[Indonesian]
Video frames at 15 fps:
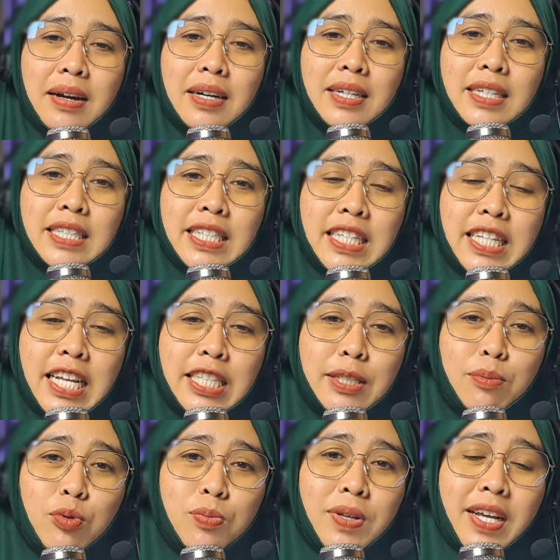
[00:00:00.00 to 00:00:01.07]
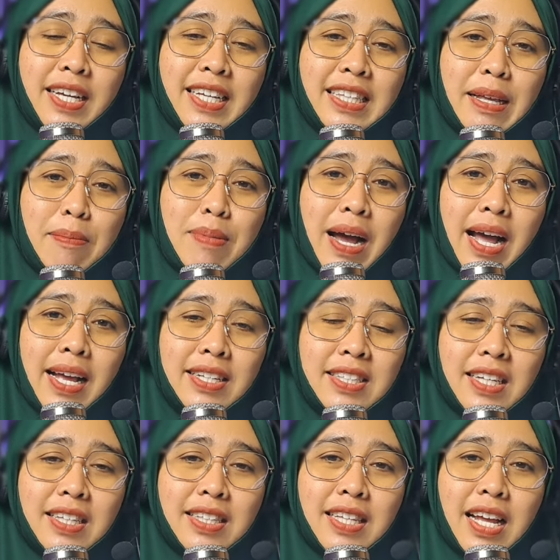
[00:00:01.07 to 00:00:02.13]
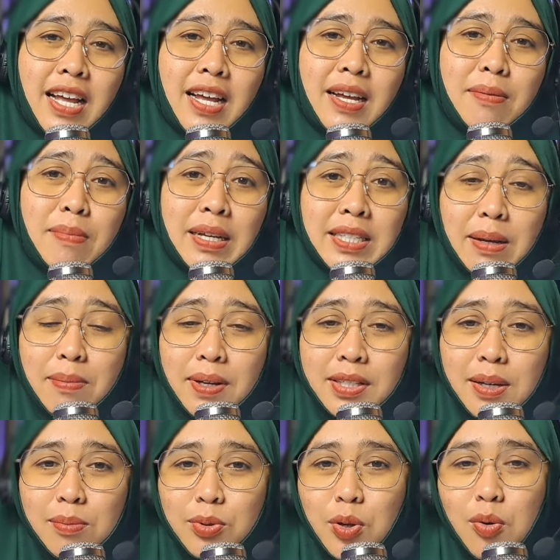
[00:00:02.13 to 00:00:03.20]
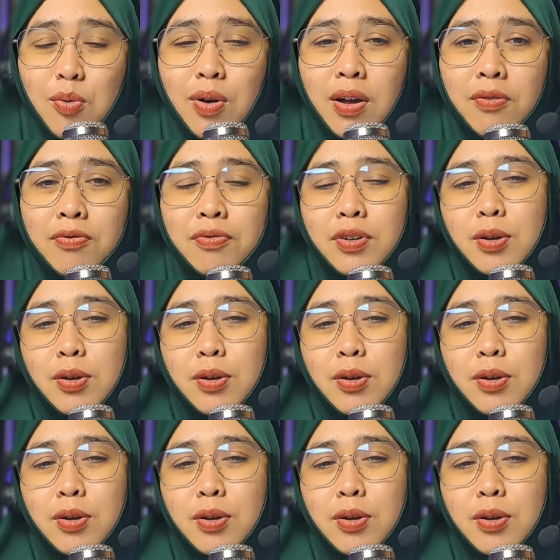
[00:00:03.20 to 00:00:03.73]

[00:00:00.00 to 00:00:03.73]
Eh, setelah sebelumnya kita bahas tentang macam-macam tawaf,